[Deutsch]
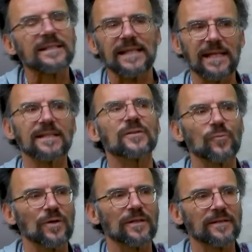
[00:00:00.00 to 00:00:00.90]

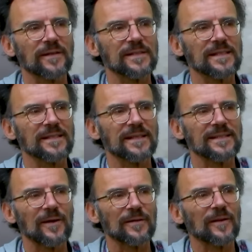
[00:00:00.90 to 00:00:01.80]
Sehnsucht, dass ich
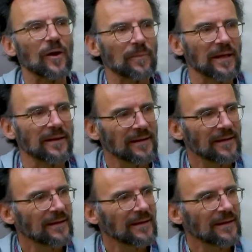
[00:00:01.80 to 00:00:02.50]
gesagt habe,